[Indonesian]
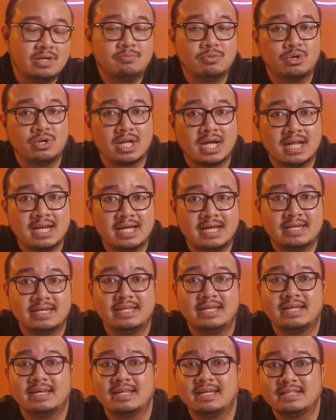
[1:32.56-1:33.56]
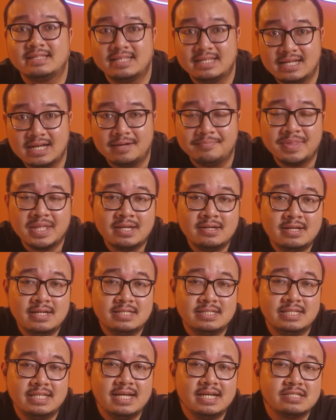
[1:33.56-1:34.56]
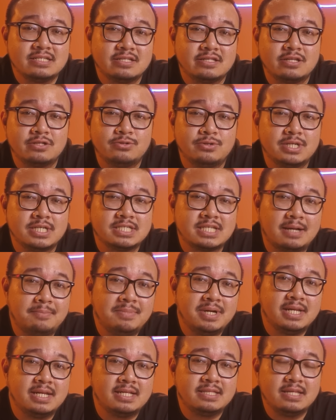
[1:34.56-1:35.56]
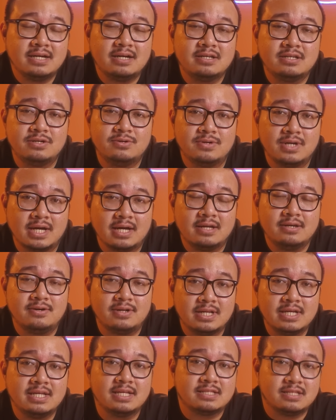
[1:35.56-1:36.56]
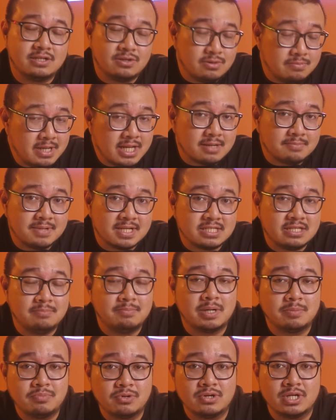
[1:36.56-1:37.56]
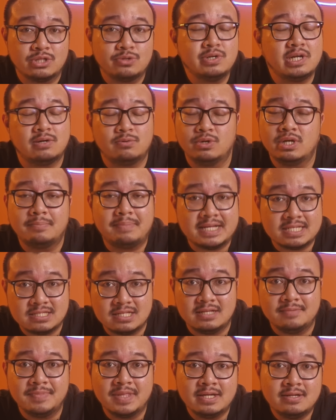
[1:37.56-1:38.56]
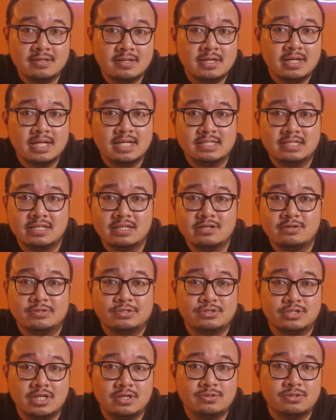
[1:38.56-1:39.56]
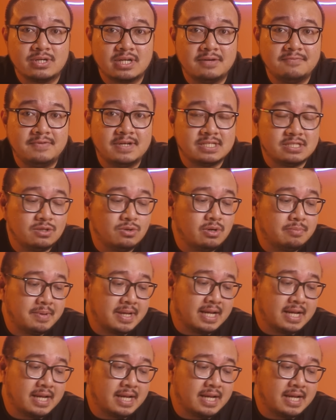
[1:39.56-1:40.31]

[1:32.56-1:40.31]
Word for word: udah menggunakan RDNA 3. Jadi arsitektur yang sama nanti akan digunakan oleh yang tadi gue bilang PS5 Pro itu udah udah pasti. Jadi khususnya untuk yang versi gue